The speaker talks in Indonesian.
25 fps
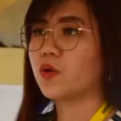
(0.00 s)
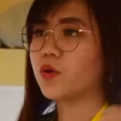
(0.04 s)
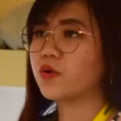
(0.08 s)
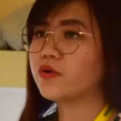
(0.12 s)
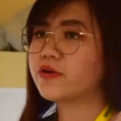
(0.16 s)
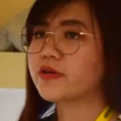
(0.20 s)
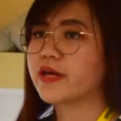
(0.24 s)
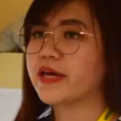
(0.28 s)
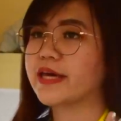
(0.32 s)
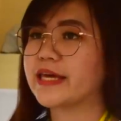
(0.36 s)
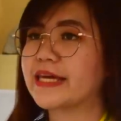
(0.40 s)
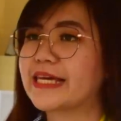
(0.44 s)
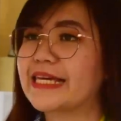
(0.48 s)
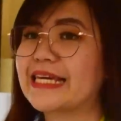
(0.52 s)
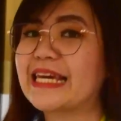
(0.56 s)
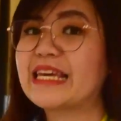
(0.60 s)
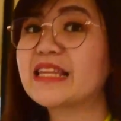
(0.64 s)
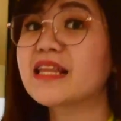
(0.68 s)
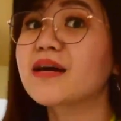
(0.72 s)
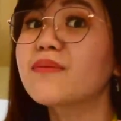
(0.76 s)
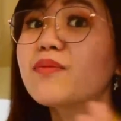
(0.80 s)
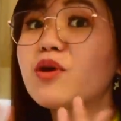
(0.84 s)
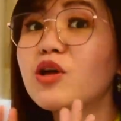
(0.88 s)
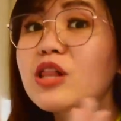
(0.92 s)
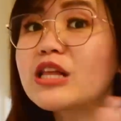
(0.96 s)
Oke,
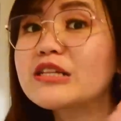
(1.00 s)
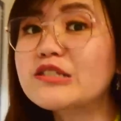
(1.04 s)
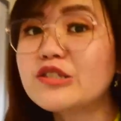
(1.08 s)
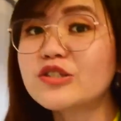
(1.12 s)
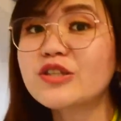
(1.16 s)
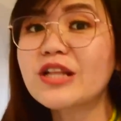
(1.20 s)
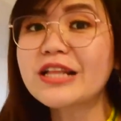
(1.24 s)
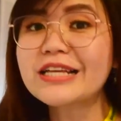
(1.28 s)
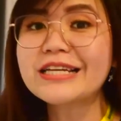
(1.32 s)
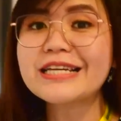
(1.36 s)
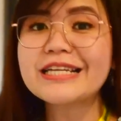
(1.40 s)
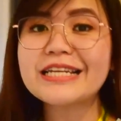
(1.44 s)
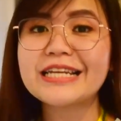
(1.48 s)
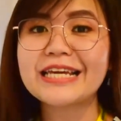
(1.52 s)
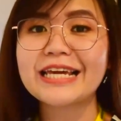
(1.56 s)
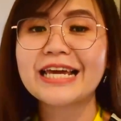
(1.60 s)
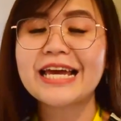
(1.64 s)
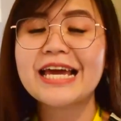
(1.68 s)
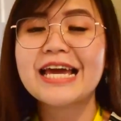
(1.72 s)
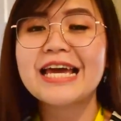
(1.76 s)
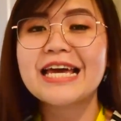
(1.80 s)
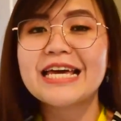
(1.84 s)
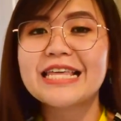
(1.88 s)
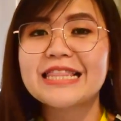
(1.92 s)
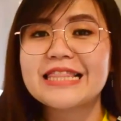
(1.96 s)
kita mau lanjut lagi
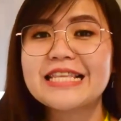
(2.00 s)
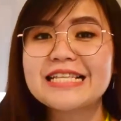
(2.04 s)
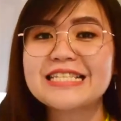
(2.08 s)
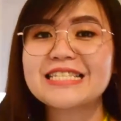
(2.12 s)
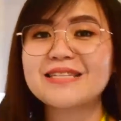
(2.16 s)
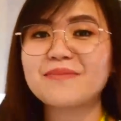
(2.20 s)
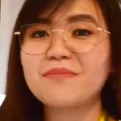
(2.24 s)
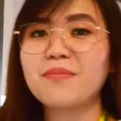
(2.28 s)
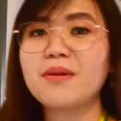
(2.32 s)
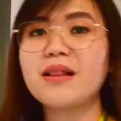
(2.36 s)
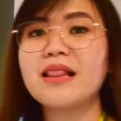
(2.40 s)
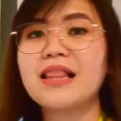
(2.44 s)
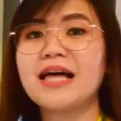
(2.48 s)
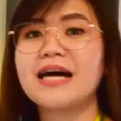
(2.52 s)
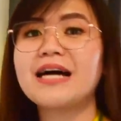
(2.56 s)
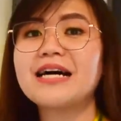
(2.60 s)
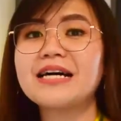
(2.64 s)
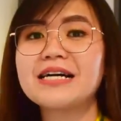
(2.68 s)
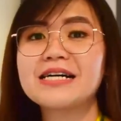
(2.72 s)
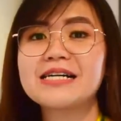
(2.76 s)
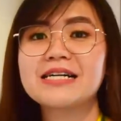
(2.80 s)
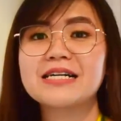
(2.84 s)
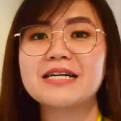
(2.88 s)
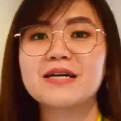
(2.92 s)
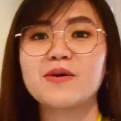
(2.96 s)
nih. Di
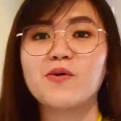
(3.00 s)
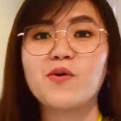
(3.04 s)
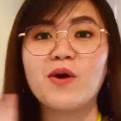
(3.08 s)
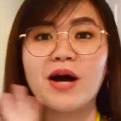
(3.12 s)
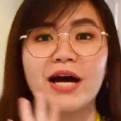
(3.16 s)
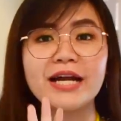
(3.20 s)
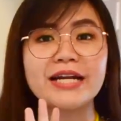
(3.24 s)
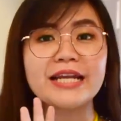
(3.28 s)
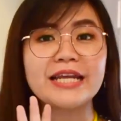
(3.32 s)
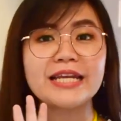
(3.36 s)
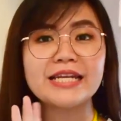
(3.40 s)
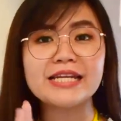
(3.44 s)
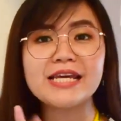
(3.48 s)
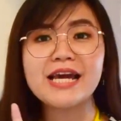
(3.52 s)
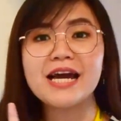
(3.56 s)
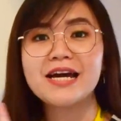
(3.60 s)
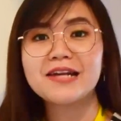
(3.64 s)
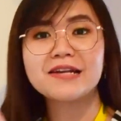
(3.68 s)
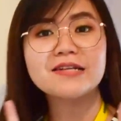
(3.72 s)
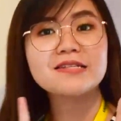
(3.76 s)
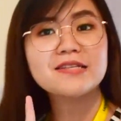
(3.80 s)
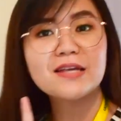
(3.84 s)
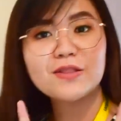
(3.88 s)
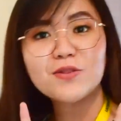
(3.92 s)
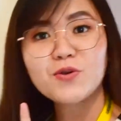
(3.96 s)
sebelah ruangan ini
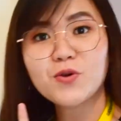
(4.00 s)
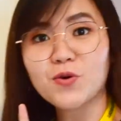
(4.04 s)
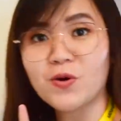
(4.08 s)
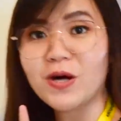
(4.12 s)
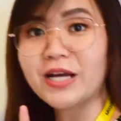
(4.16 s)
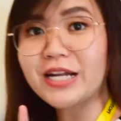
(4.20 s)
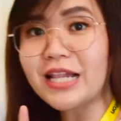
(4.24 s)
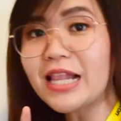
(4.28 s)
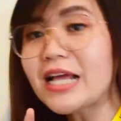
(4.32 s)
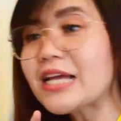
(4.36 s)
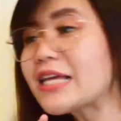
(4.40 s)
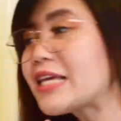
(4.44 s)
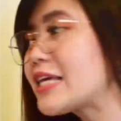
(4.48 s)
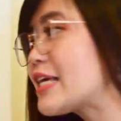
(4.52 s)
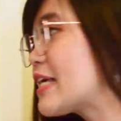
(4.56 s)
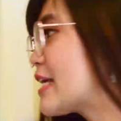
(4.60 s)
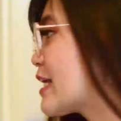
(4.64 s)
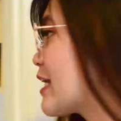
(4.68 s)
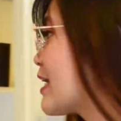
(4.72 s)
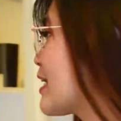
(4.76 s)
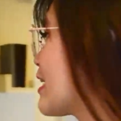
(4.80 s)
ada satu ruangan lagi.